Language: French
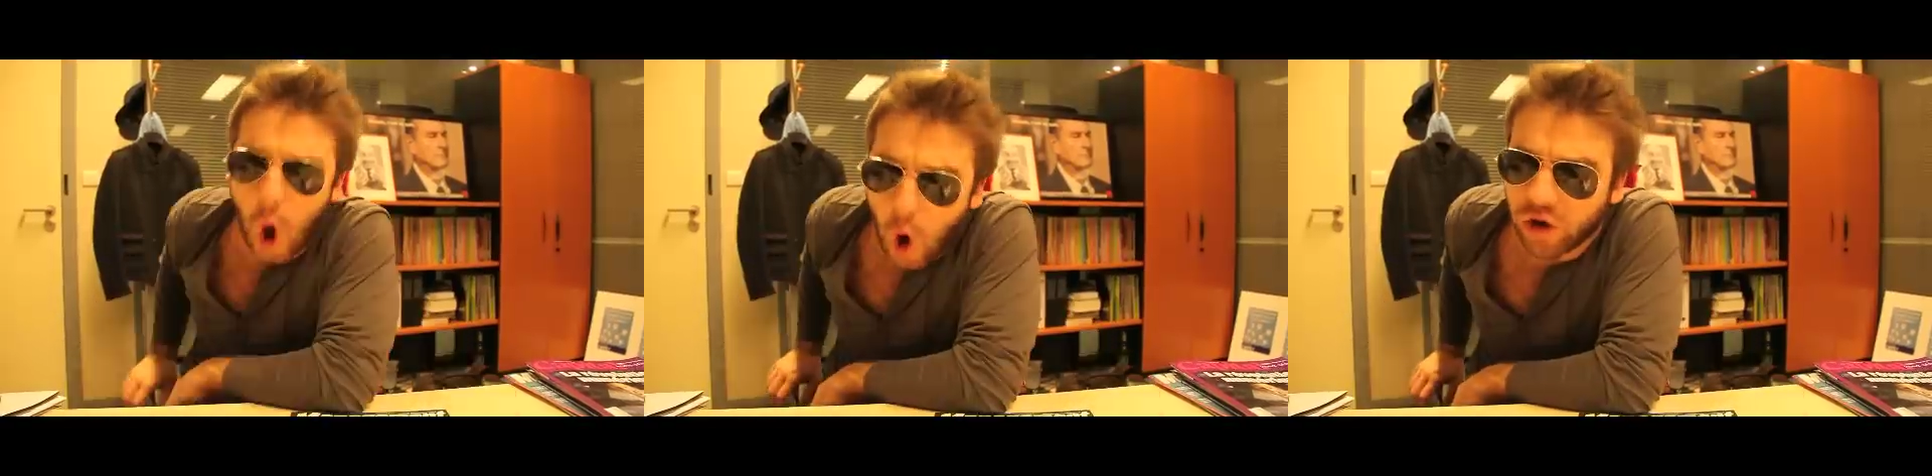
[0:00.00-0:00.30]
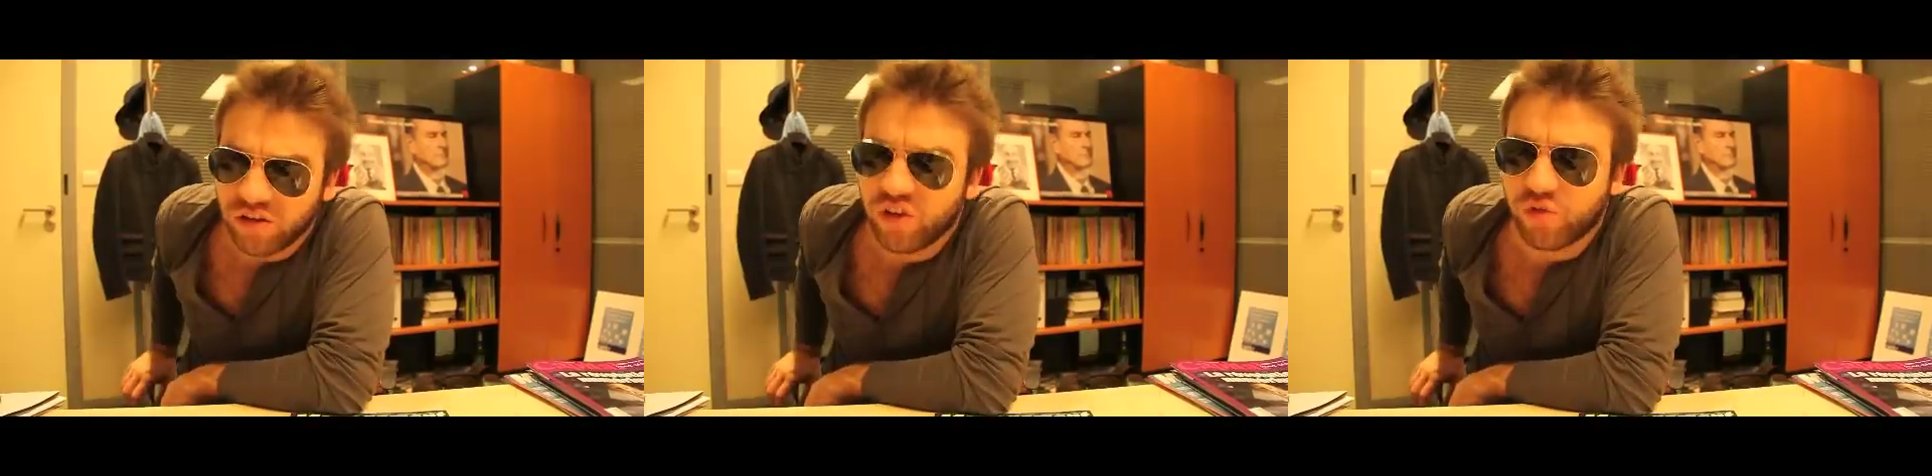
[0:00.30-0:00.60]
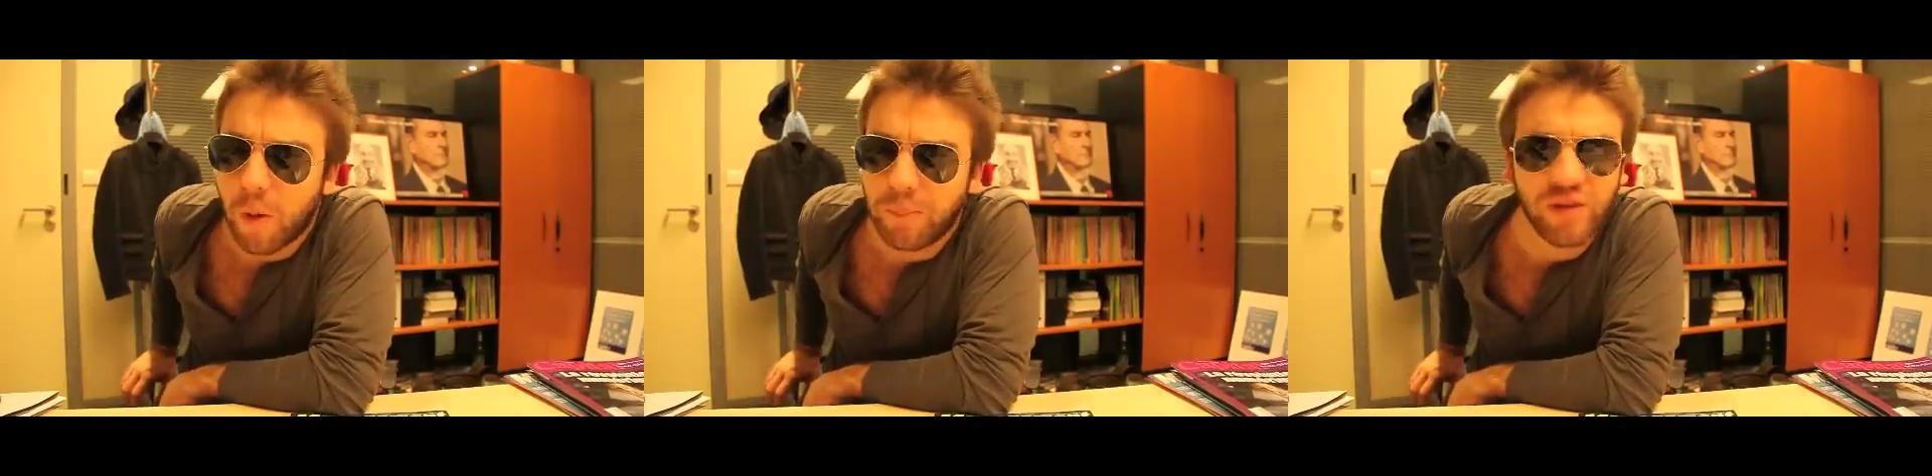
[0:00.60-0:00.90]

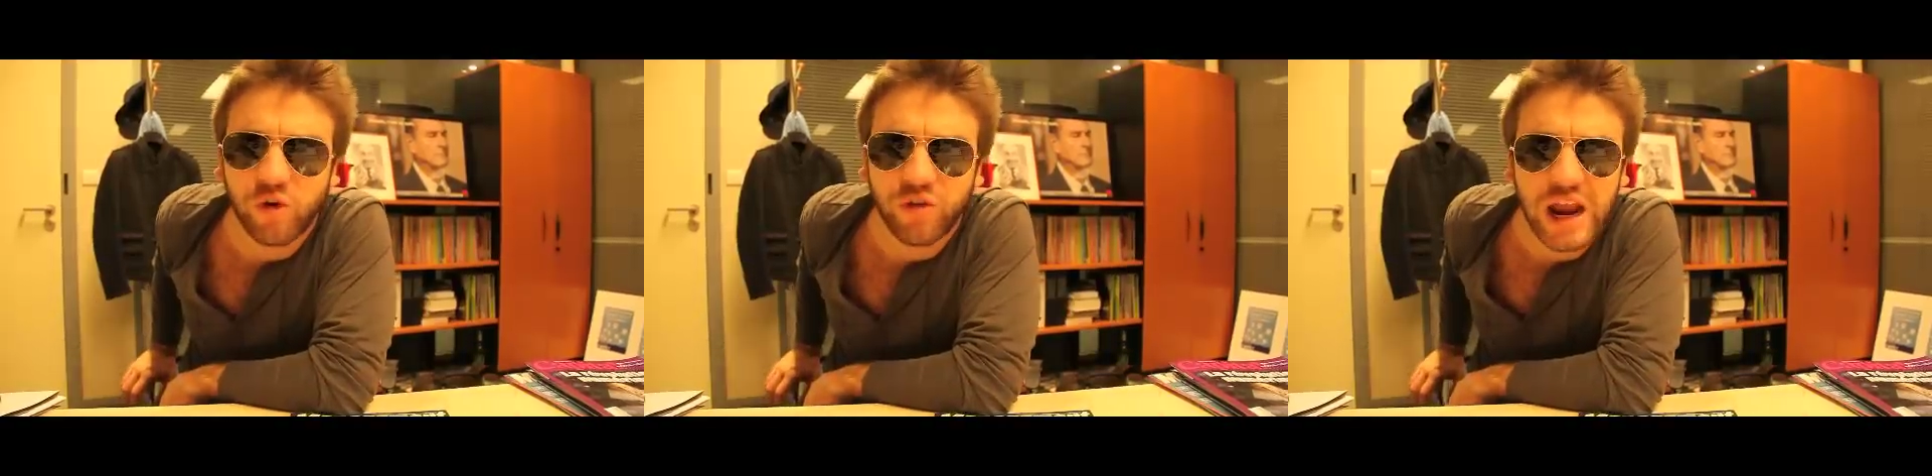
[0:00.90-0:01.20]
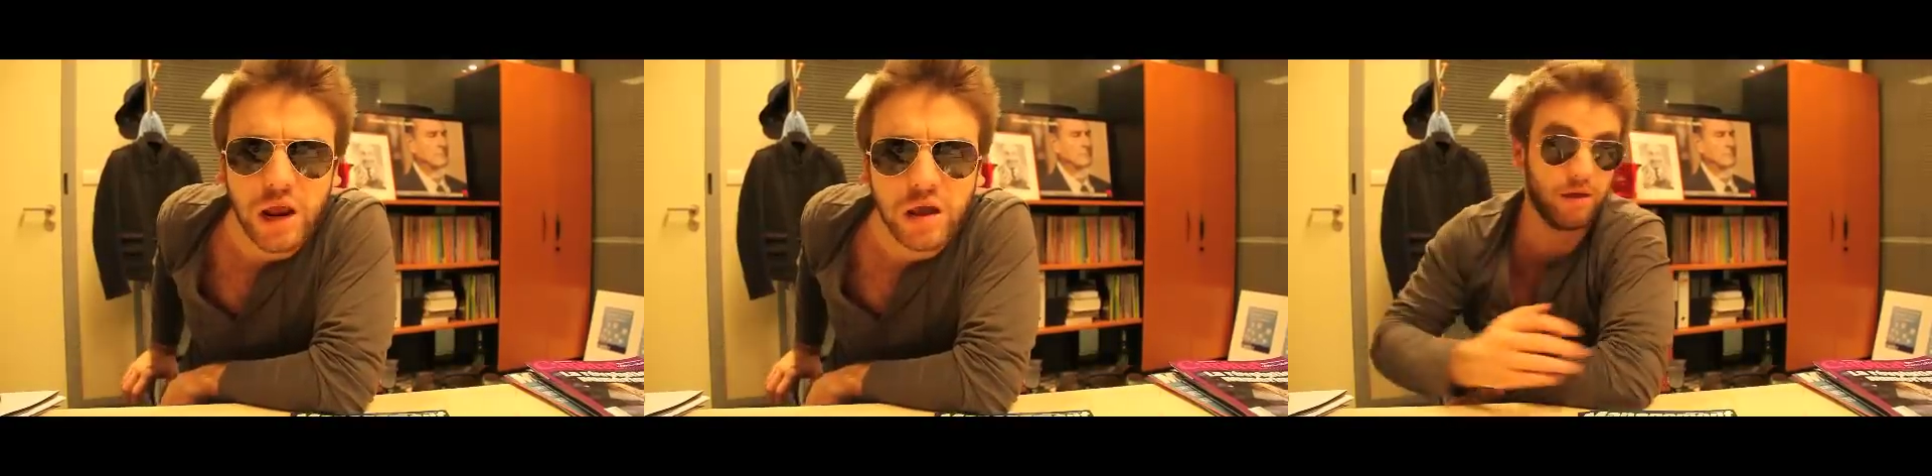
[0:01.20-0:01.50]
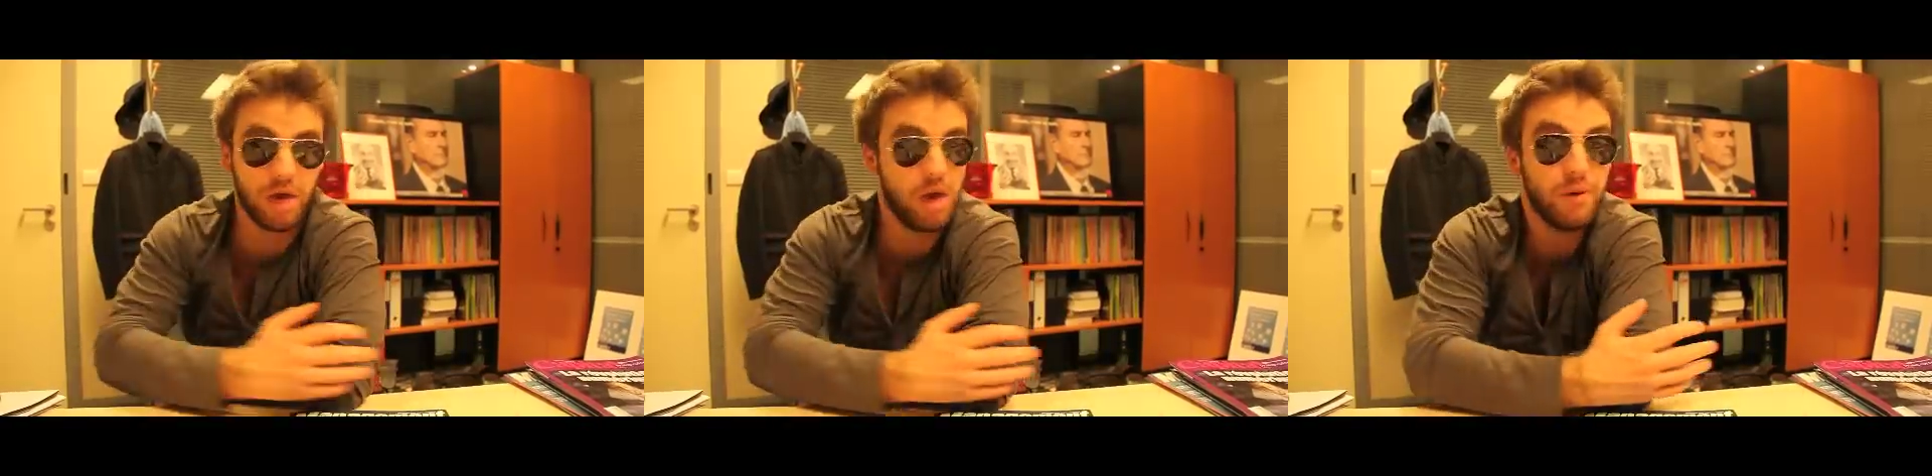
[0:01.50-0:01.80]
Enrichissement personnel
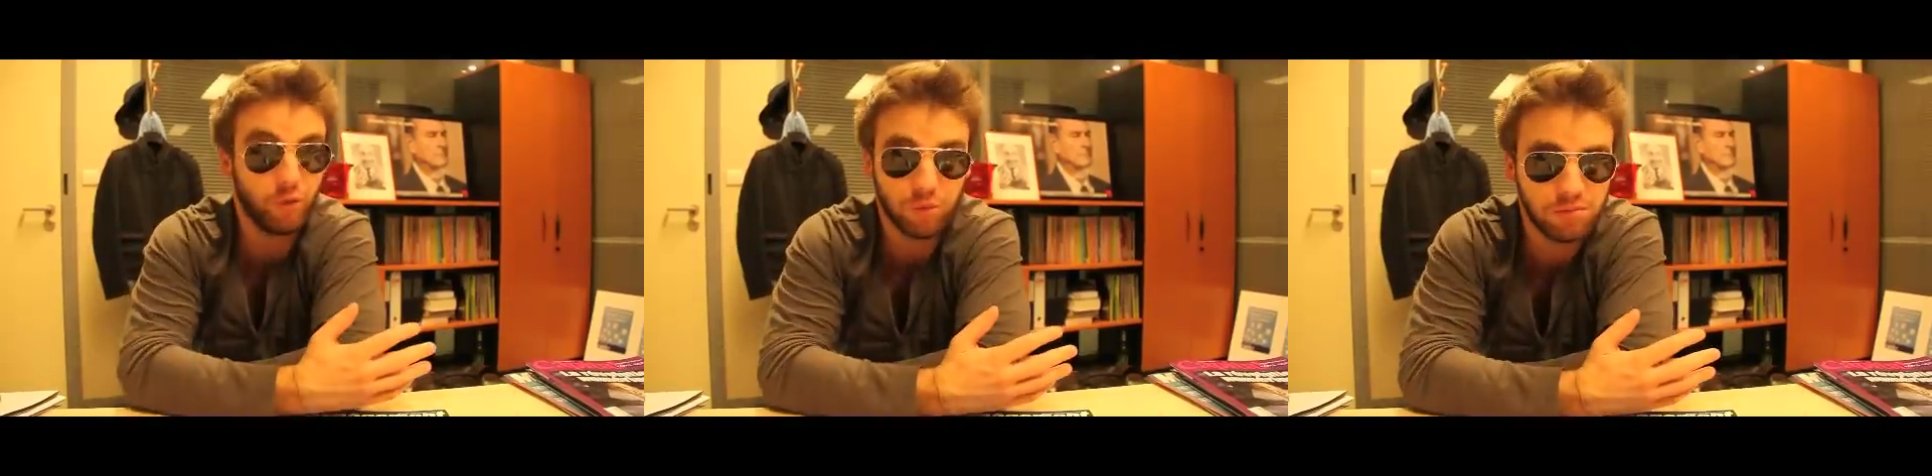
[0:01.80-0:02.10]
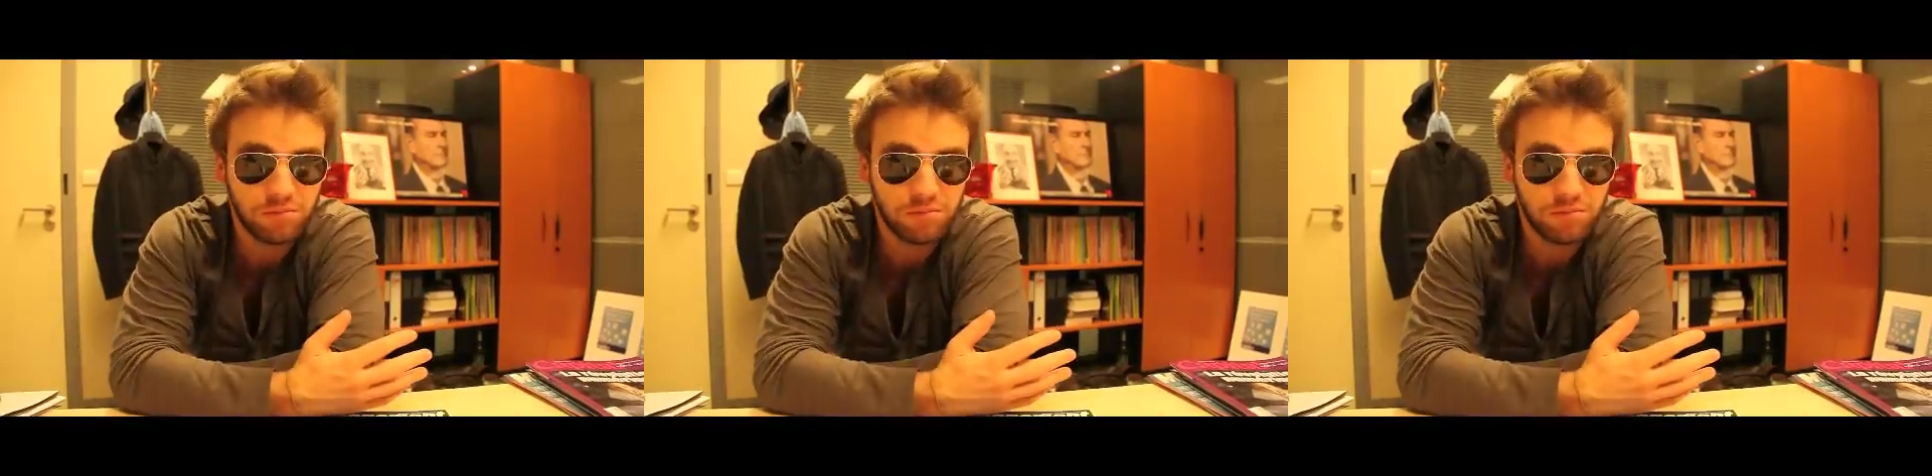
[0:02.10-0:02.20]
Eh ben non,